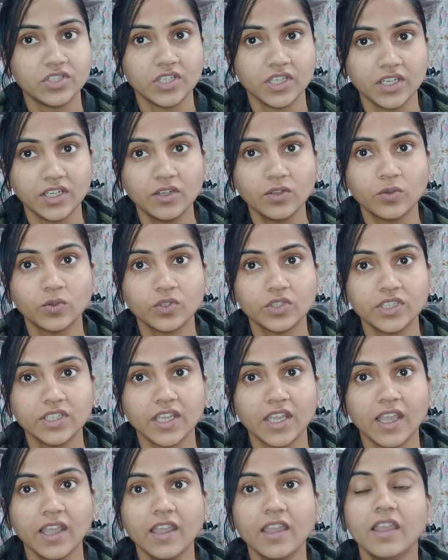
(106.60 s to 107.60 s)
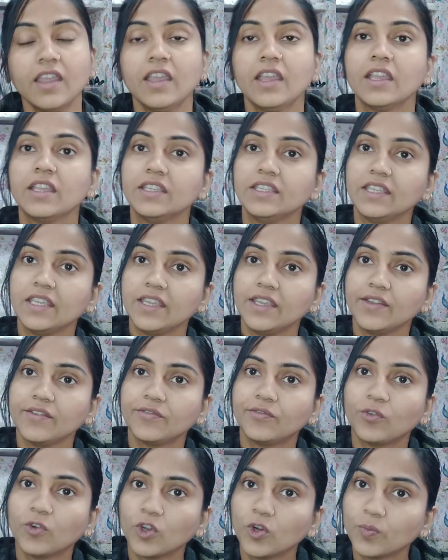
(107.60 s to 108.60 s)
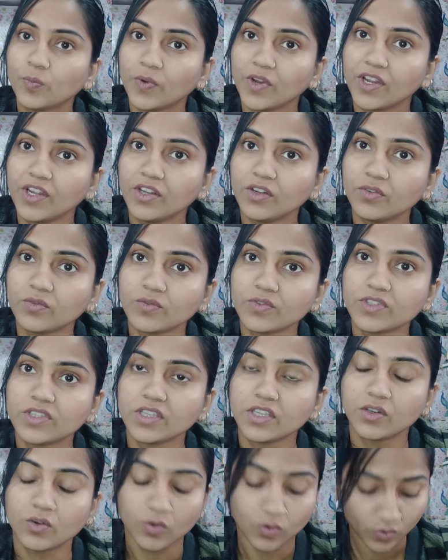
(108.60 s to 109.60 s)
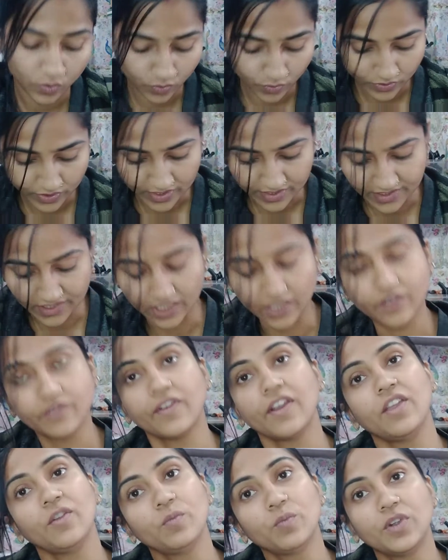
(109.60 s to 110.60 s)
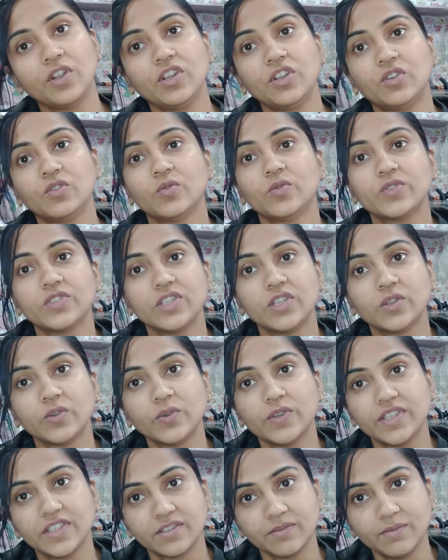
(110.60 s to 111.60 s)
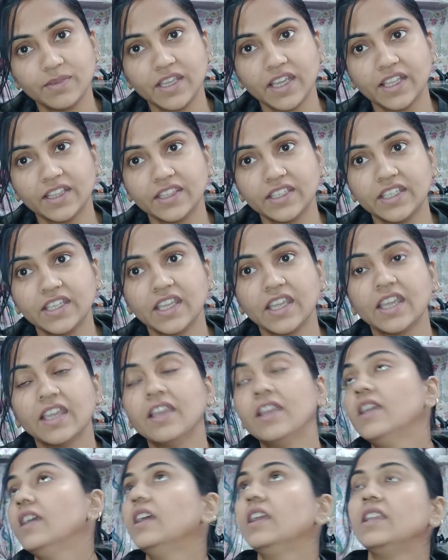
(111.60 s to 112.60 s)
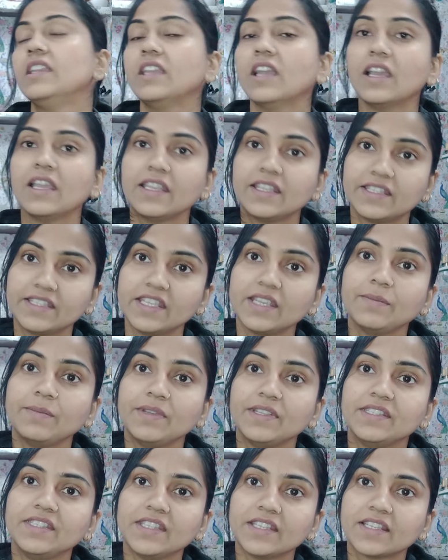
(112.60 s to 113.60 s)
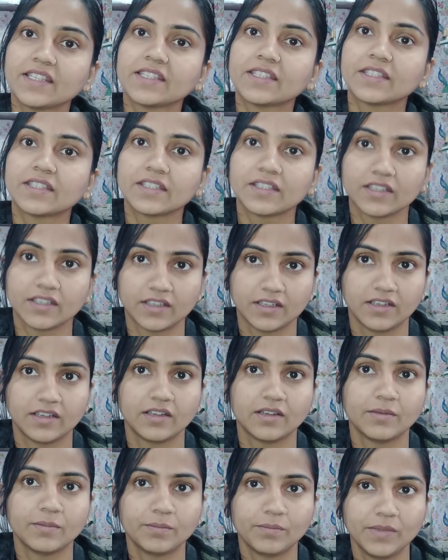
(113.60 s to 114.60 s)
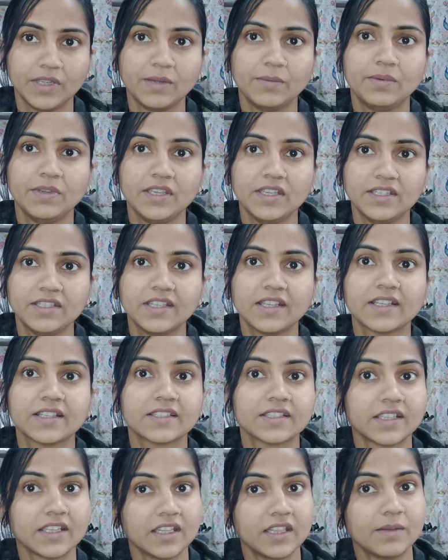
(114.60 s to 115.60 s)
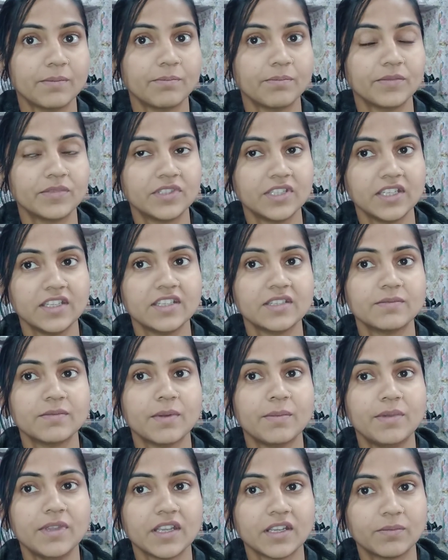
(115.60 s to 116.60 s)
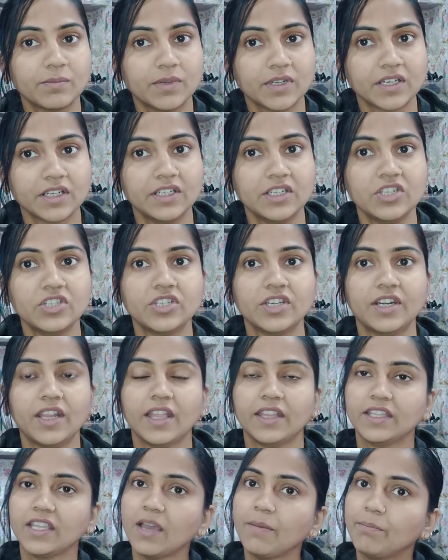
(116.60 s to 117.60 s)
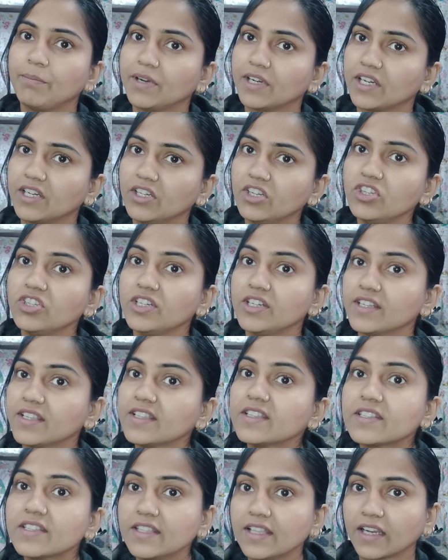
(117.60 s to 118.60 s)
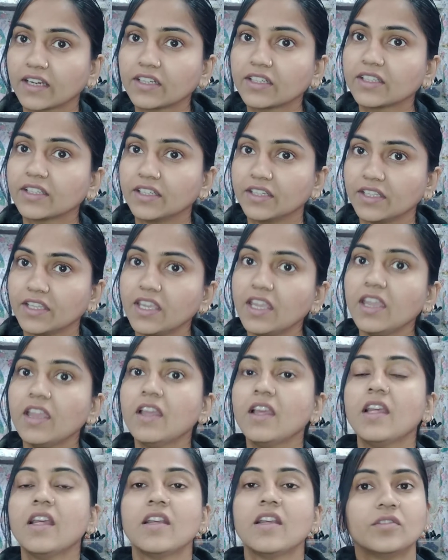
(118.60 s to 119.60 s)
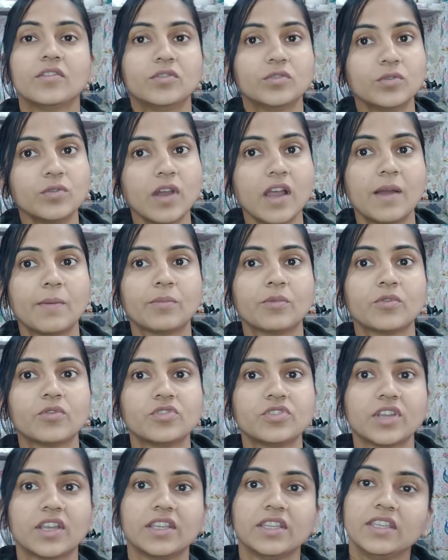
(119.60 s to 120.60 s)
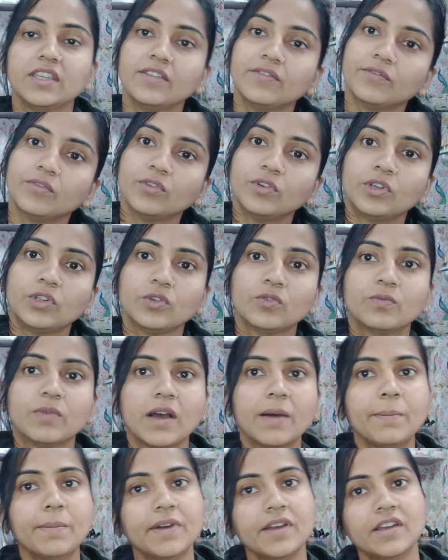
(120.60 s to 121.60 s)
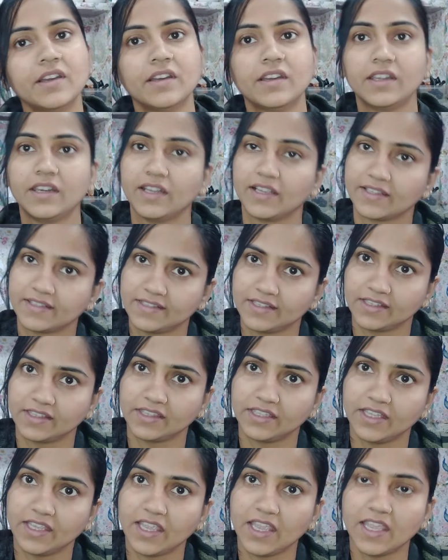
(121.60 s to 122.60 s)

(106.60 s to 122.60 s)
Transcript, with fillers: शेड होती है ये 4.20 जैसे कि 5.20 इसमें आती हैं या इससे भी सिक्स में भी सिक्स के नम सीरीज़ में भी एक बर्गंडी शीट आती है आप बर्गंडी शीट के सिलेक्ट करके जो आपको चाहिए वो ट्यूब आप रख सकते